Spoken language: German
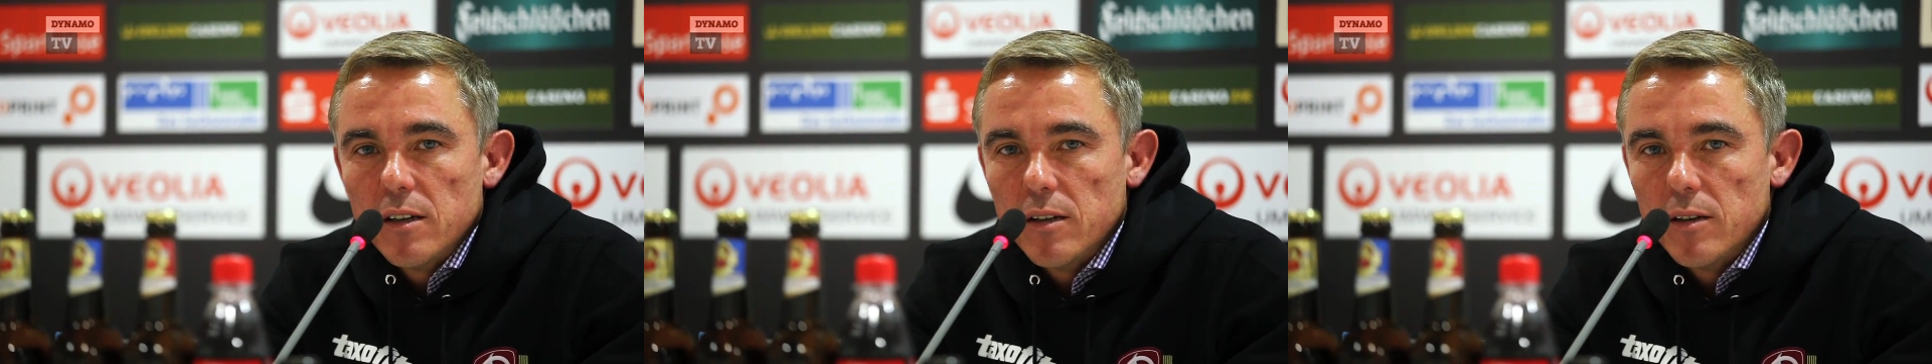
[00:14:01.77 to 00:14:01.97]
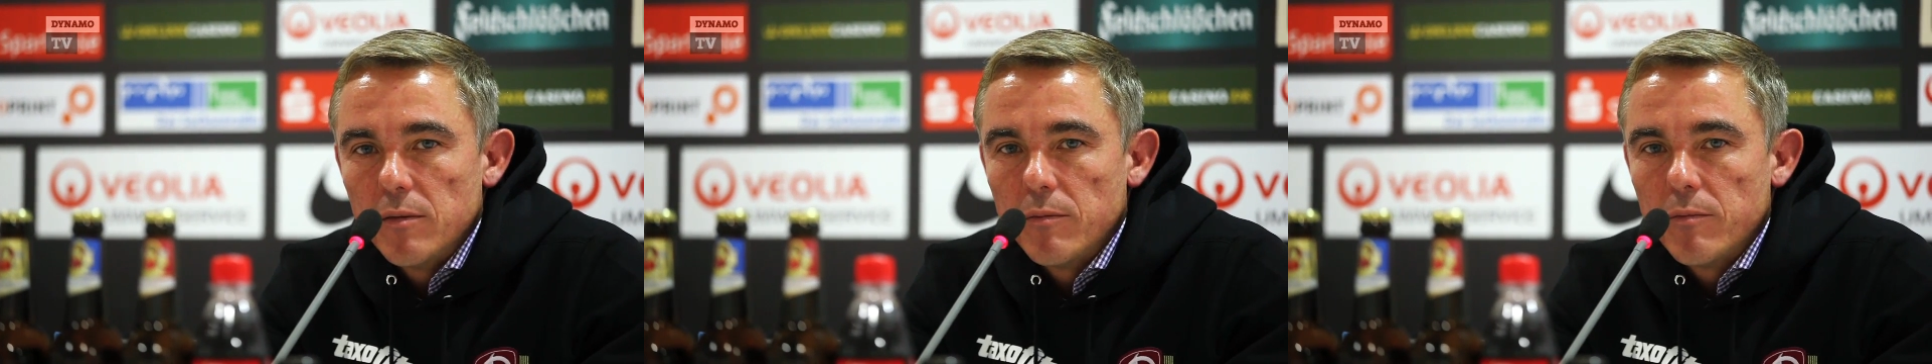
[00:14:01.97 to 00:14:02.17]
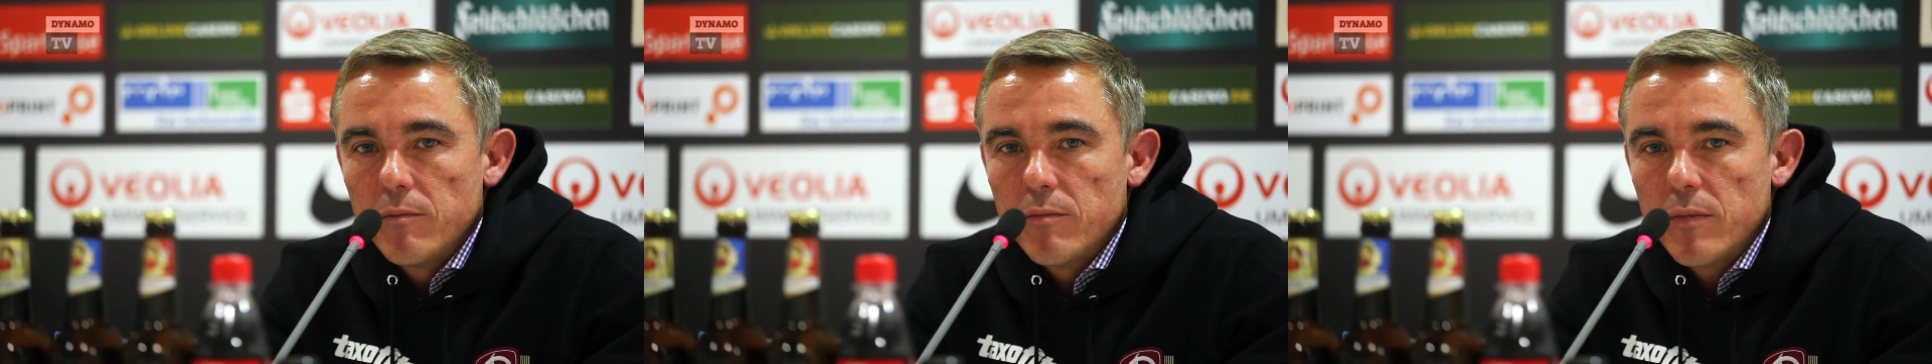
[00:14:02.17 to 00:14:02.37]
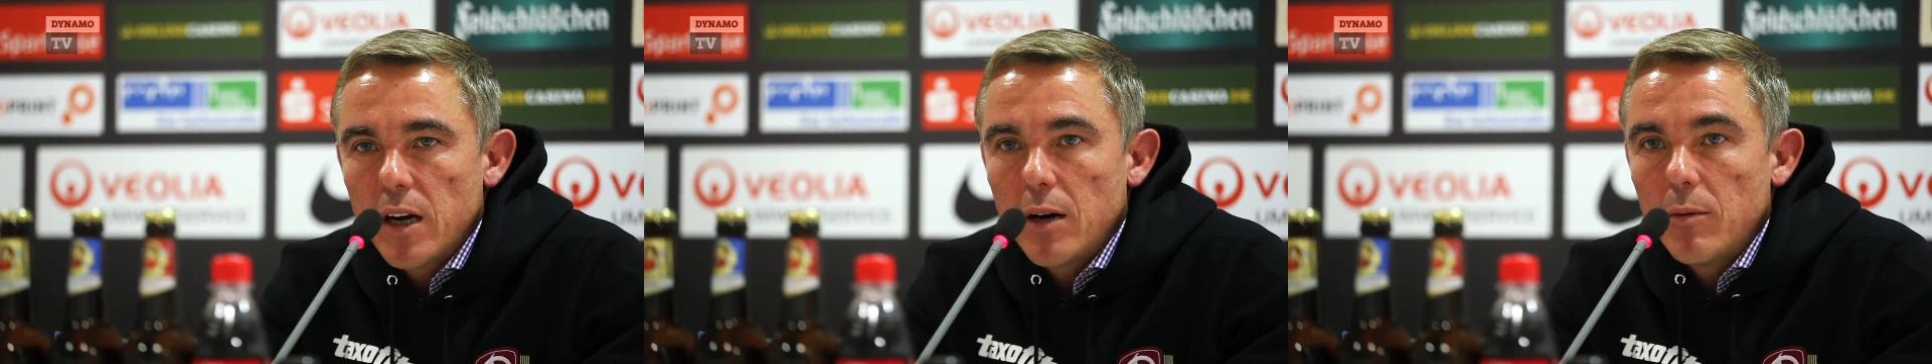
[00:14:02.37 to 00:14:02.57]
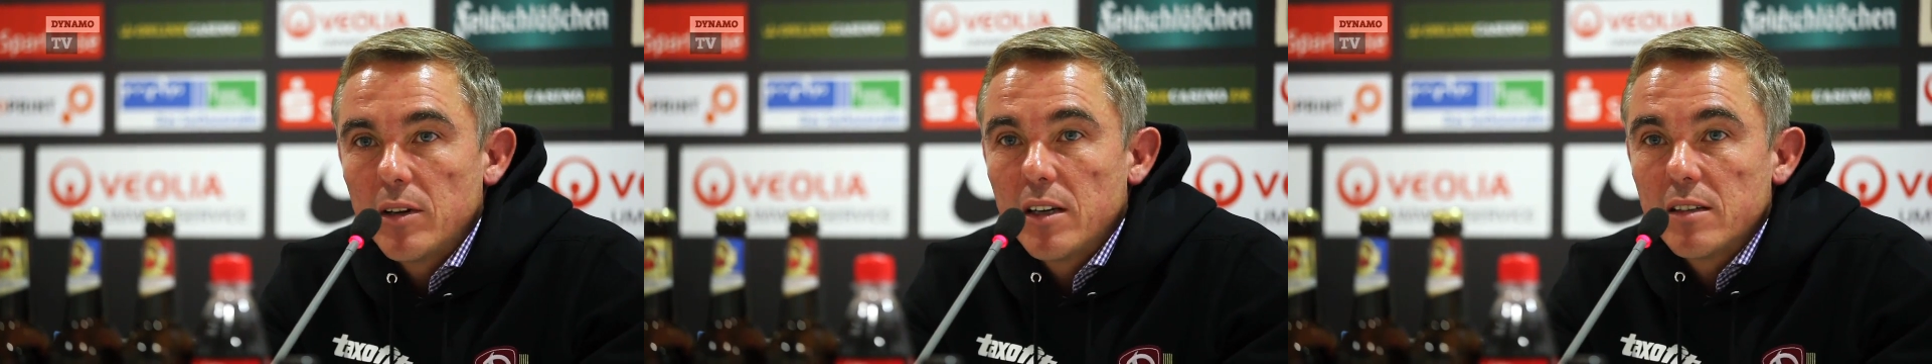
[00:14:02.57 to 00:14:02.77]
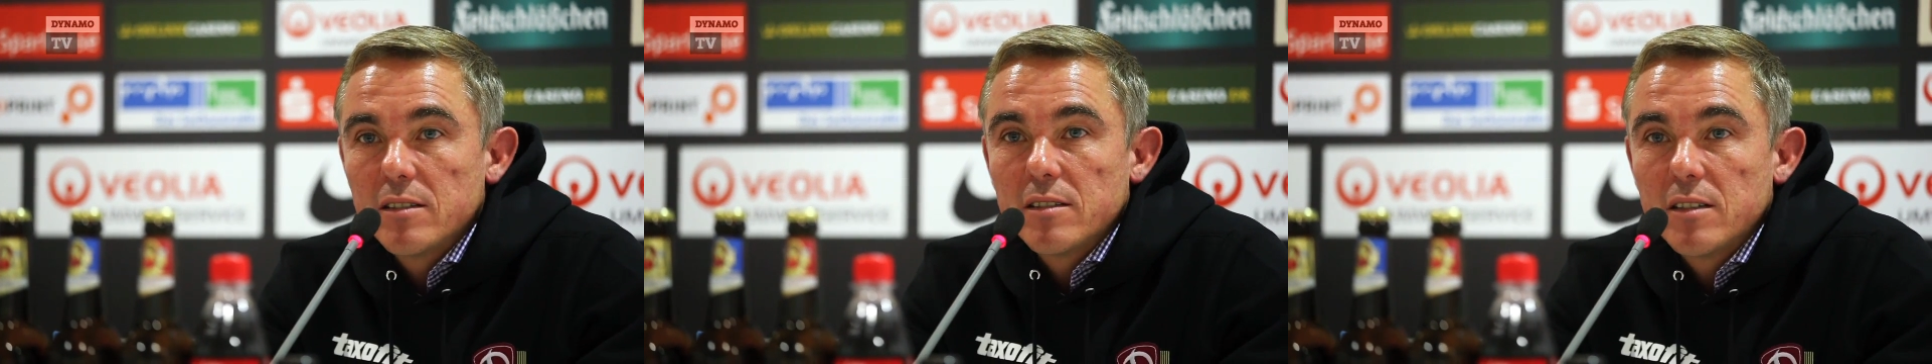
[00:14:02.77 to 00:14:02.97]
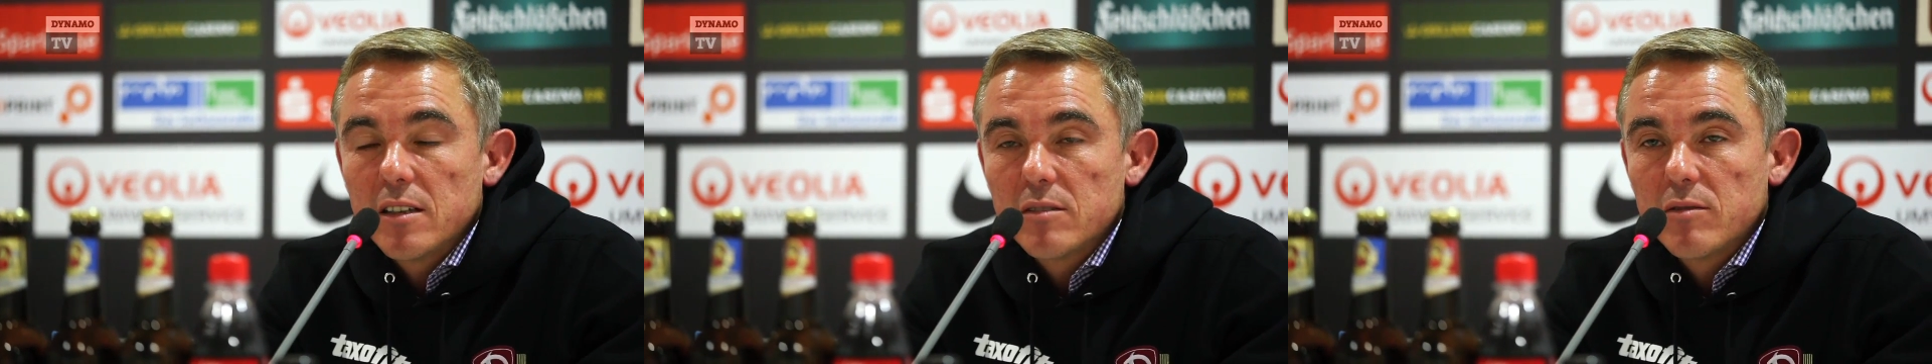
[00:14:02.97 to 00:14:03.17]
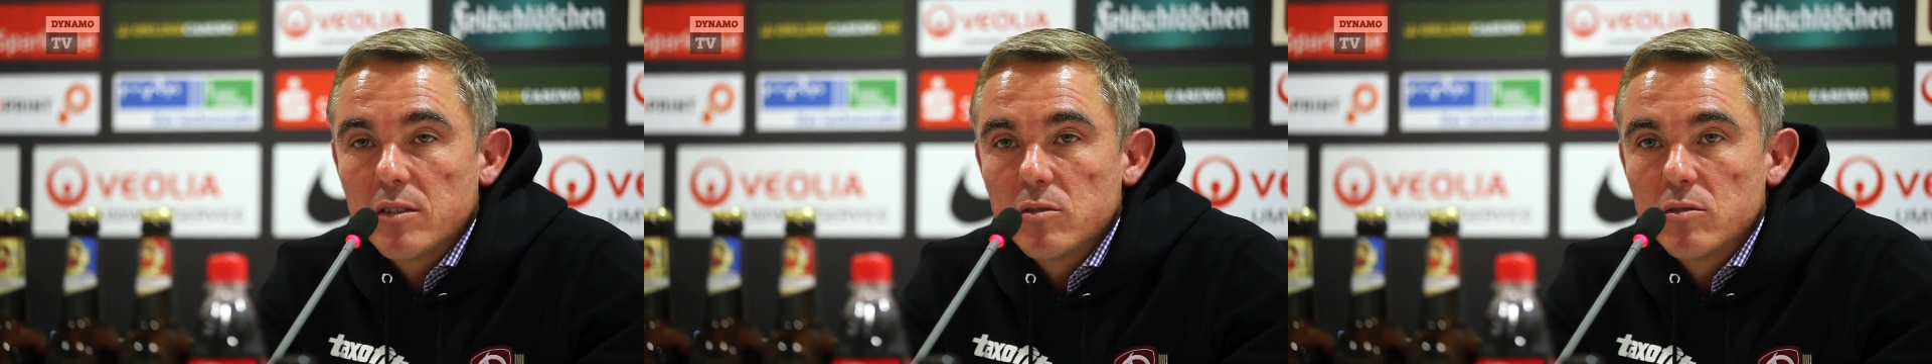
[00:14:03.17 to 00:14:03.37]
ähm, aber das ist
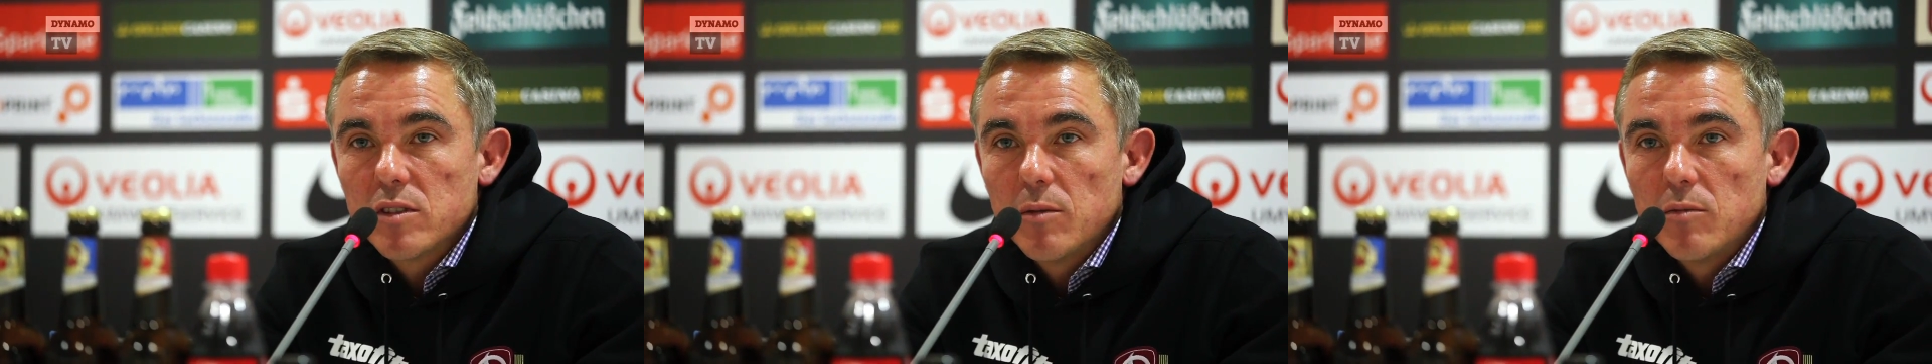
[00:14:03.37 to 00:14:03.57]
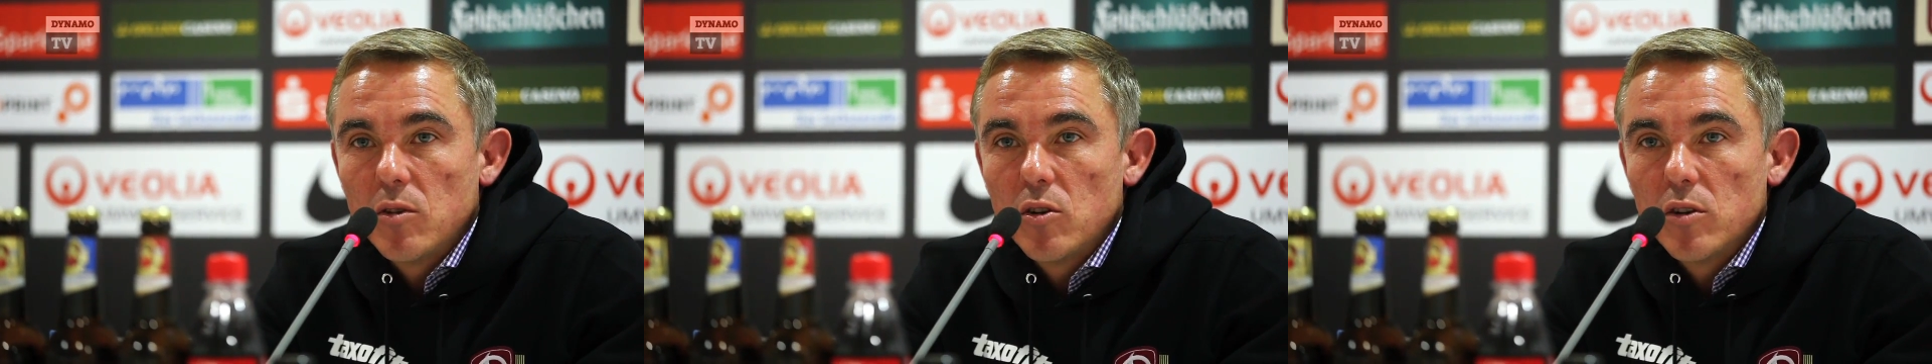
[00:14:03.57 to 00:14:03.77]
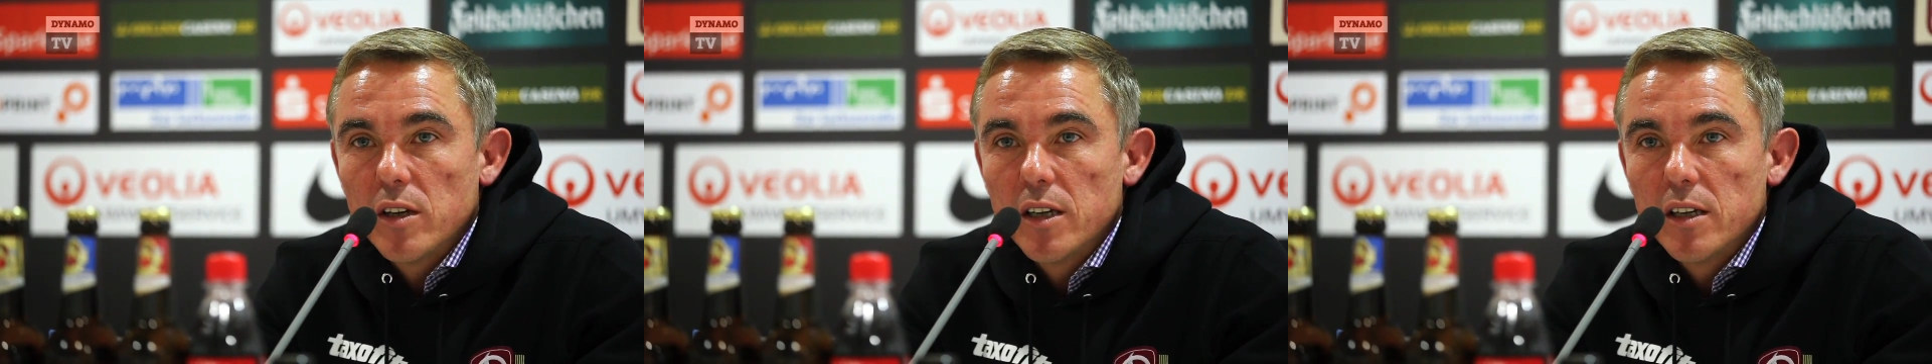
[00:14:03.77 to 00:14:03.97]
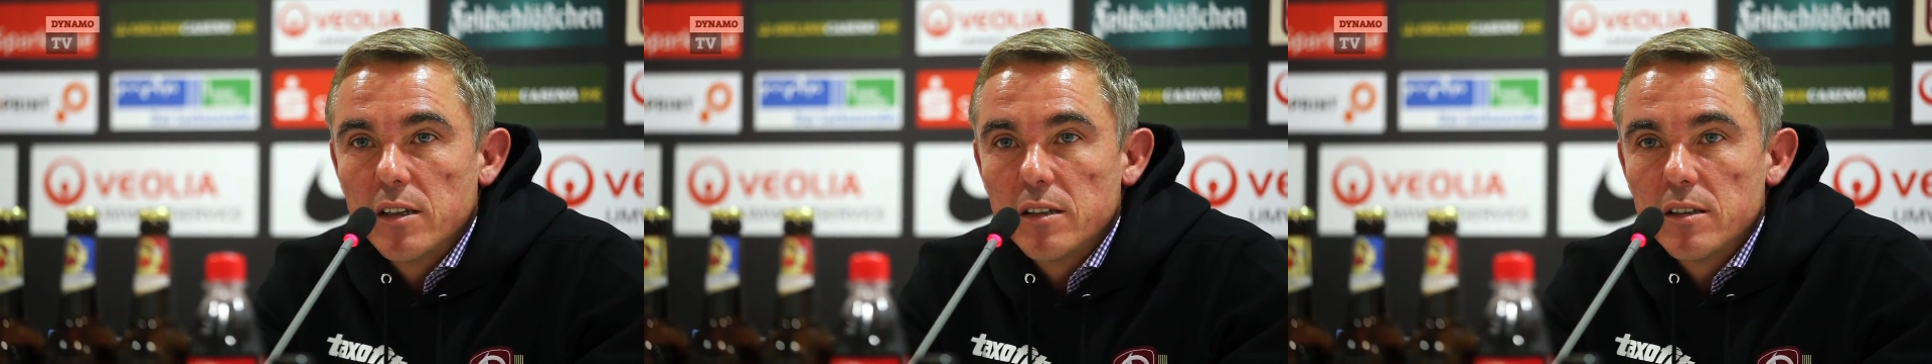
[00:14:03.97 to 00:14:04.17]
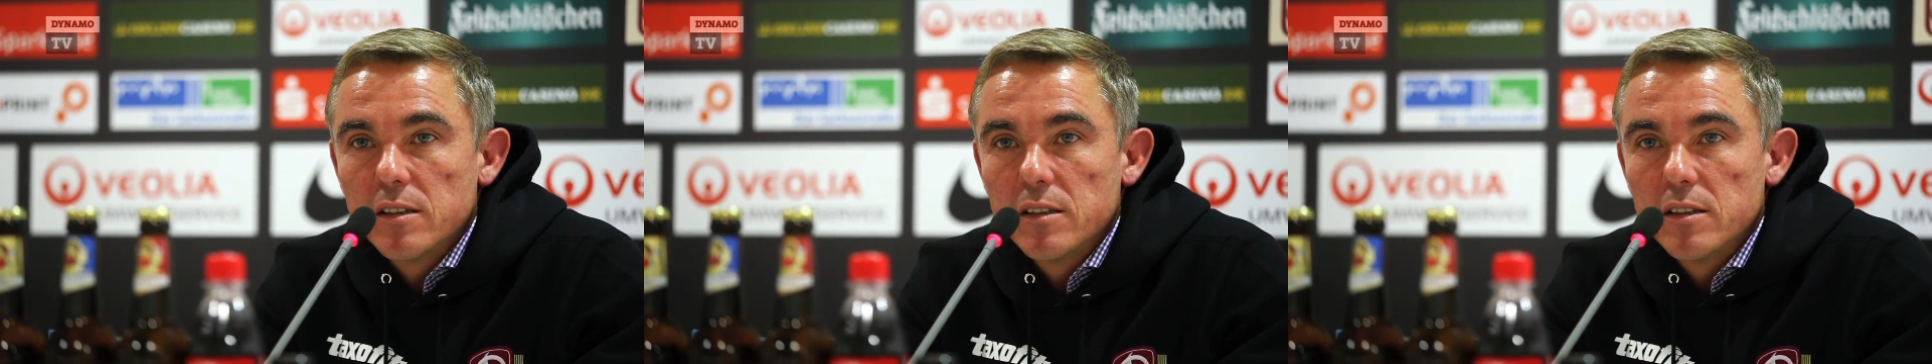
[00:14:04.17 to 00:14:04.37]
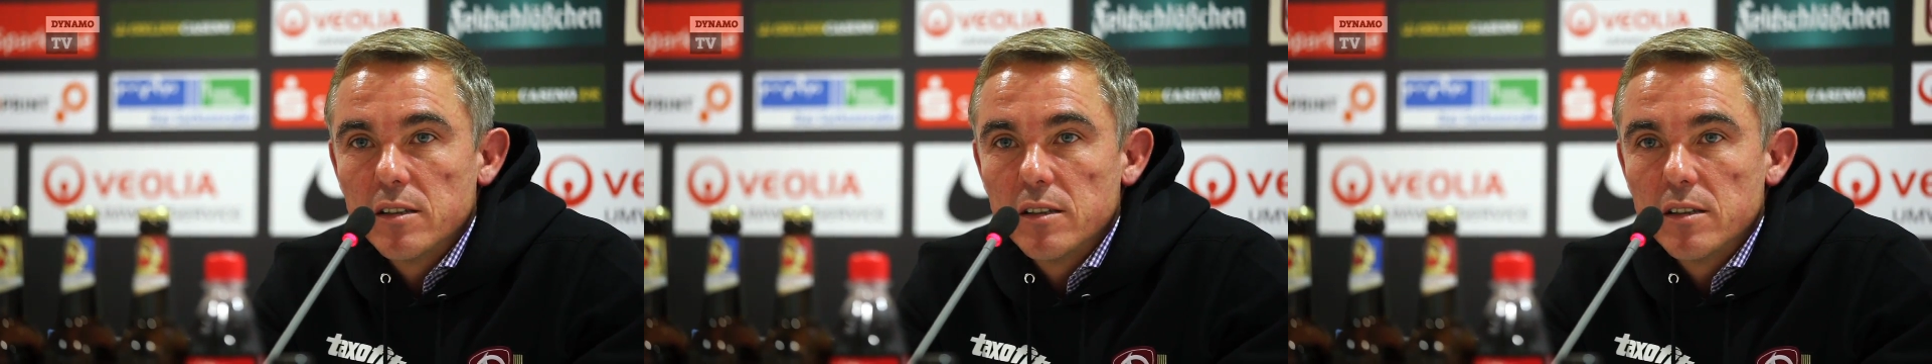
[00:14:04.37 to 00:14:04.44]
das, was uns am Wochenende